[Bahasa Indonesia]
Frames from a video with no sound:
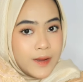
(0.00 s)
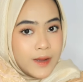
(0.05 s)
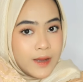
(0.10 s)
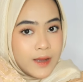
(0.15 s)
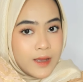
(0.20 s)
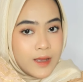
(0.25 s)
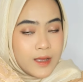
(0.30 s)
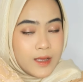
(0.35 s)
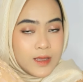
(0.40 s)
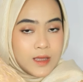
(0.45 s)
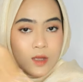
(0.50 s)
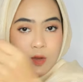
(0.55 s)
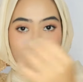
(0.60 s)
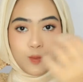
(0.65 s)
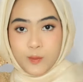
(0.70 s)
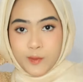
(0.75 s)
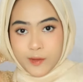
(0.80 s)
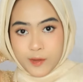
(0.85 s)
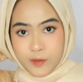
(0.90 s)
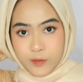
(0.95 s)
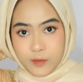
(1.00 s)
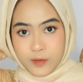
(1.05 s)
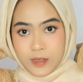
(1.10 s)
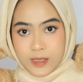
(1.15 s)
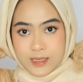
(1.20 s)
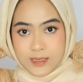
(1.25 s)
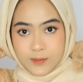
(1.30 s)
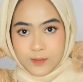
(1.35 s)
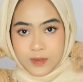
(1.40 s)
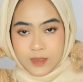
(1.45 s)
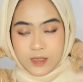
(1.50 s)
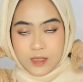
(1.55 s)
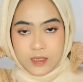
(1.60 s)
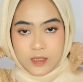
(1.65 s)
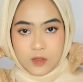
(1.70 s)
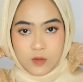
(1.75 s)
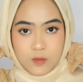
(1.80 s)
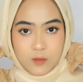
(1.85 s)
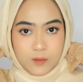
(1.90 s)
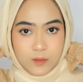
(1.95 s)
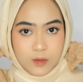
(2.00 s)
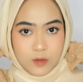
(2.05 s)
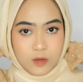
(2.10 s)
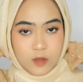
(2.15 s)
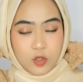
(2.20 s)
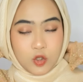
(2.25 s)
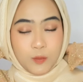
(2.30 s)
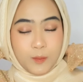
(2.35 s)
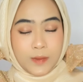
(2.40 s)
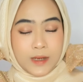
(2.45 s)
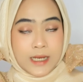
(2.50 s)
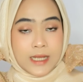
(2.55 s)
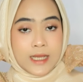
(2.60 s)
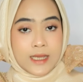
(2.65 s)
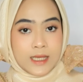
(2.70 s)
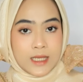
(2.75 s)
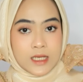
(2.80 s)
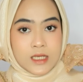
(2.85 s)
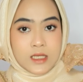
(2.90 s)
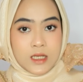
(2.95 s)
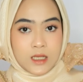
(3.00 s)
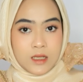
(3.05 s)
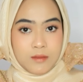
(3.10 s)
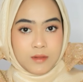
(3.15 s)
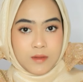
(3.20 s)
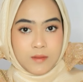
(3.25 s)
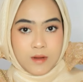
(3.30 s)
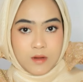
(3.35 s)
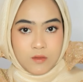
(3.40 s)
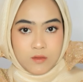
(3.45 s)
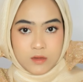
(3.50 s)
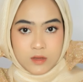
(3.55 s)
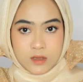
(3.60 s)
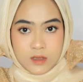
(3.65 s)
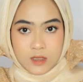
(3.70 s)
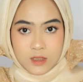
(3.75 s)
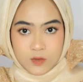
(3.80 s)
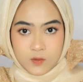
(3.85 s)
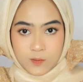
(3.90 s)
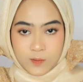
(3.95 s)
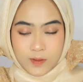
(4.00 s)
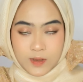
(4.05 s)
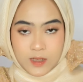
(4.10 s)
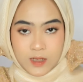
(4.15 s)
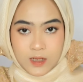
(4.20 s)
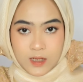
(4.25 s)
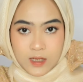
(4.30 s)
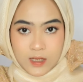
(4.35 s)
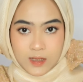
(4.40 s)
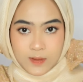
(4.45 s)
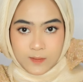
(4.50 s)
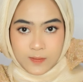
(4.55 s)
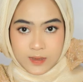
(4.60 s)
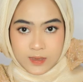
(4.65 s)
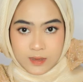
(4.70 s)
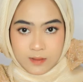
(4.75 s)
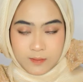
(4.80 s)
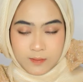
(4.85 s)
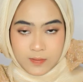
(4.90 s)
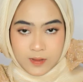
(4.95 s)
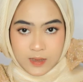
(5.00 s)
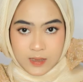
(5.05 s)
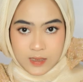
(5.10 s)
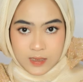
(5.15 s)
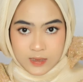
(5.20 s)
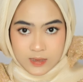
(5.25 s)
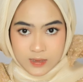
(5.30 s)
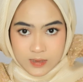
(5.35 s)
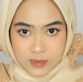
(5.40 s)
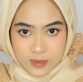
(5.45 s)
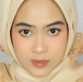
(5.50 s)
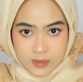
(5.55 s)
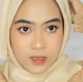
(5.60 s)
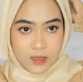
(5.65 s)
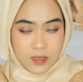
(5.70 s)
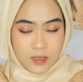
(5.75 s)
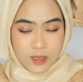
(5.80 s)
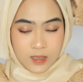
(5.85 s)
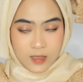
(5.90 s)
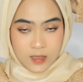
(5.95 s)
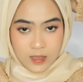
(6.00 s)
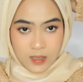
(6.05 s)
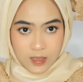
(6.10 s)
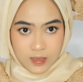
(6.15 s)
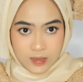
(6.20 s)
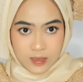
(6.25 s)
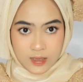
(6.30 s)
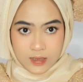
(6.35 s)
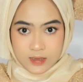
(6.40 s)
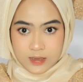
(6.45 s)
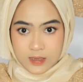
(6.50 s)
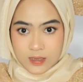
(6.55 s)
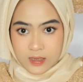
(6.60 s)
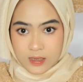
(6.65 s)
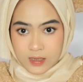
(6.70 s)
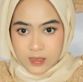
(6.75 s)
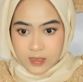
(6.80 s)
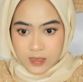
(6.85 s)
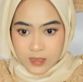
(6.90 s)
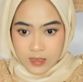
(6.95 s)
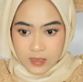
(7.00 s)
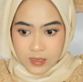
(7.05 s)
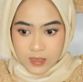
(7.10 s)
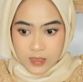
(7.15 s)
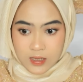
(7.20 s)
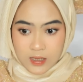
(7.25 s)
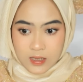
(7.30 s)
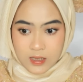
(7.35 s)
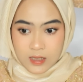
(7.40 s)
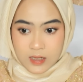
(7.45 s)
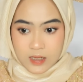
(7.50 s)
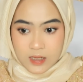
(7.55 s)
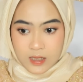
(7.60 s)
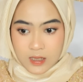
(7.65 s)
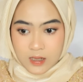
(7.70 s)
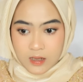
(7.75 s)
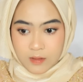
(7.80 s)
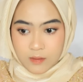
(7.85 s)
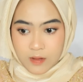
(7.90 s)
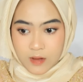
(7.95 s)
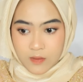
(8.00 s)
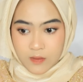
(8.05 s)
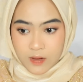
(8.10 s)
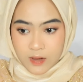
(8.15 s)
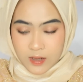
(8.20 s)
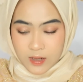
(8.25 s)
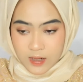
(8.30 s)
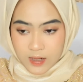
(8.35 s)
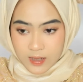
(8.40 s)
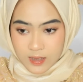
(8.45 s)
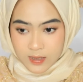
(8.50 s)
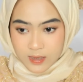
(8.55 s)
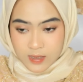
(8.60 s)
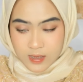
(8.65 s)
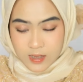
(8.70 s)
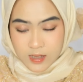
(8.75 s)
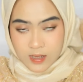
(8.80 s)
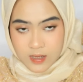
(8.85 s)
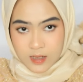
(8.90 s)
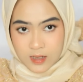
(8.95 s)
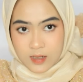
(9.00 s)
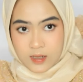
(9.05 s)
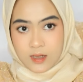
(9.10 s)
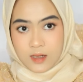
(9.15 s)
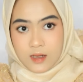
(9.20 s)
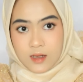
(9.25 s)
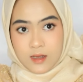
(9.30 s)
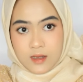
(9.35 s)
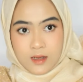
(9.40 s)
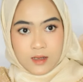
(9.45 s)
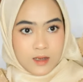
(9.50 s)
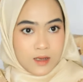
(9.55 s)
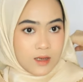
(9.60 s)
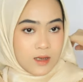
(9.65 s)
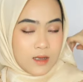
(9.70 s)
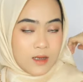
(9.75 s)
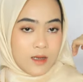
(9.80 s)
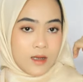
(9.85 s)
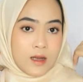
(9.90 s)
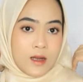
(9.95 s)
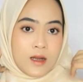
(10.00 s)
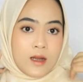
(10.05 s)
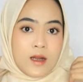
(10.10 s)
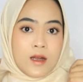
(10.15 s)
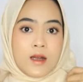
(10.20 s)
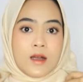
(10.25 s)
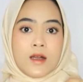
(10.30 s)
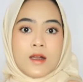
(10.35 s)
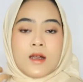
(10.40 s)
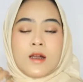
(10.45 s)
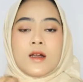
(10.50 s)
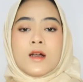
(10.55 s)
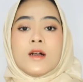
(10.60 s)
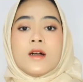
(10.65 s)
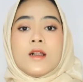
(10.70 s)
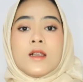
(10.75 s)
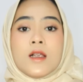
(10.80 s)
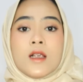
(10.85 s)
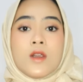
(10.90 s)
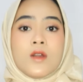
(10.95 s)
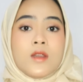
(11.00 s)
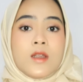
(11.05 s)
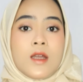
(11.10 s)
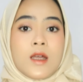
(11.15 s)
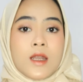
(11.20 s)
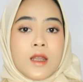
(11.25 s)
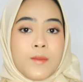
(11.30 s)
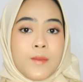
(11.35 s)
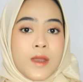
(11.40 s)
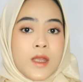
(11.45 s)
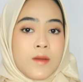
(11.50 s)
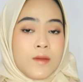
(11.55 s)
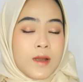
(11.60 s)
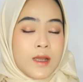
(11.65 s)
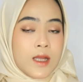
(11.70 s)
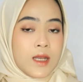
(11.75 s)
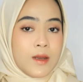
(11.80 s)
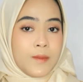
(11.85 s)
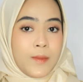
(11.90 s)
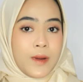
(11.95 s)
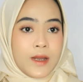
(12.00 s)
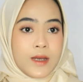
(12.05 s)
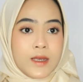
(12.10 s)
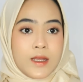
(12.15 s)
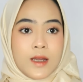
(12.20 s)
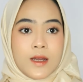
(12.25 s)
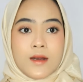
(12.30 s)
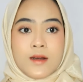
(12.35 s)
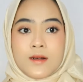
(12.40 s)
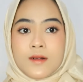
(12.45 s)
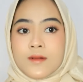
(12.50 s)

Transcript: pakai jarum pentul ya sematkan jarum pentul atau penitih sih lebih bagusnya supaya nggak lepas-lepas nah tadi dikeatasin dikebawahin aja nah lalu tinggal rapihin bagian depannya